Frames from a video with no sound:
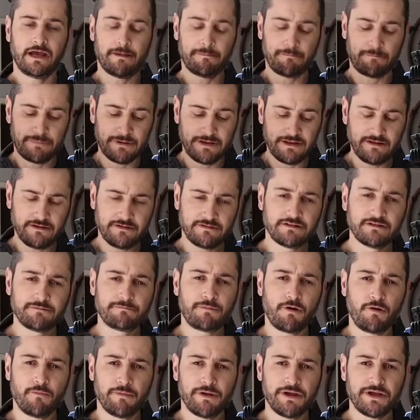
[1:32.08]
é
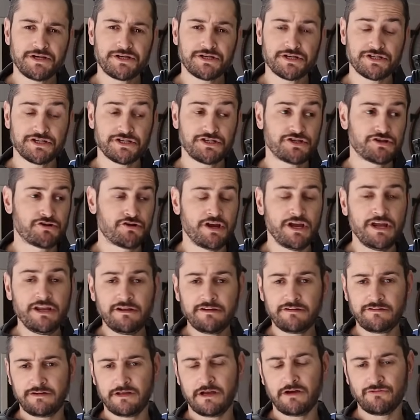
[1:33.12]
principalmente a gente
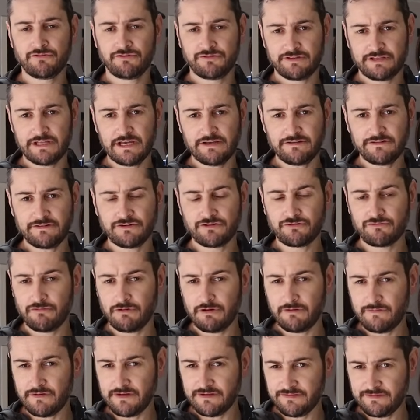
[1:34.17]
iniciar os testes
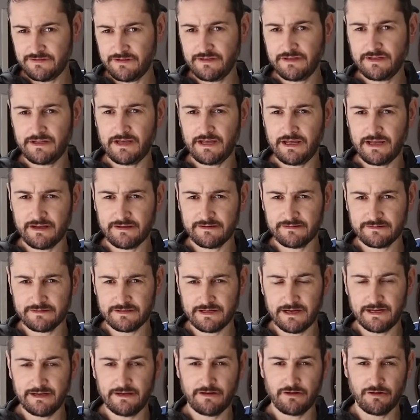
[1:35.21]
com a vacina
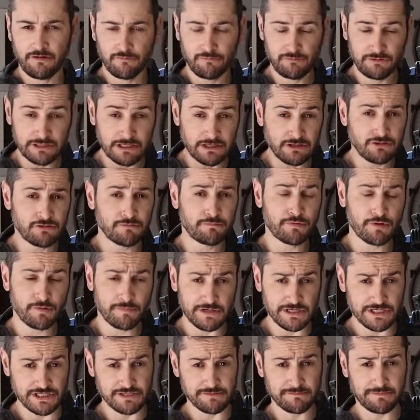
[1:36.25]
X-Tide que eu tanto
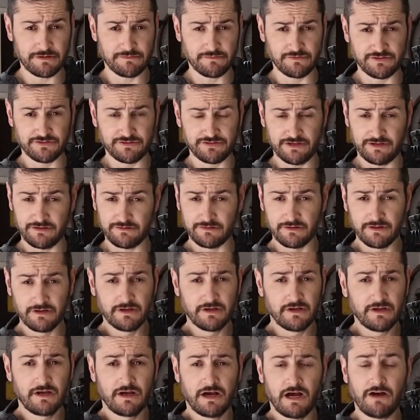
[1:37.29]
prometi para vocês.
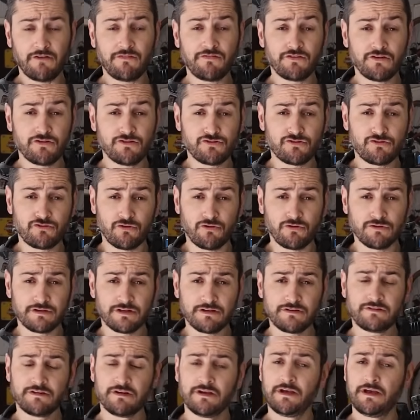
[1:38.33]
Afinal de
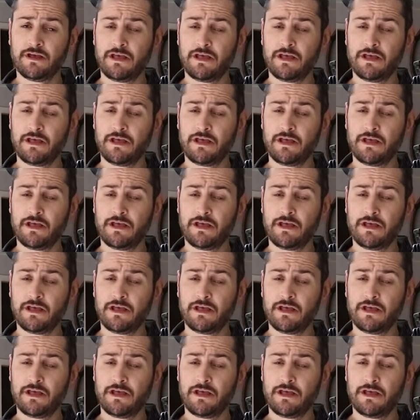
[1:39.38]
contas,